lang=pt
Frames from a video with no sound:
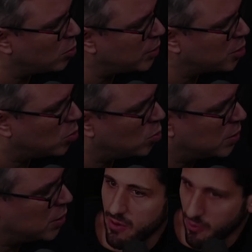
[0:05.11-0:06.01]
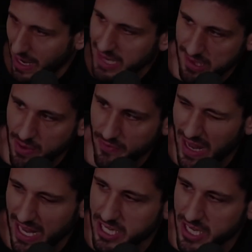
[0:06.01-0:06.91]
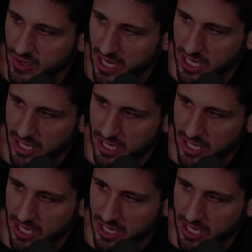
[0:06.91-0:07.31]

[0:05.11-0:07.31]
das duas. Né? O Barça também fala disso, ele já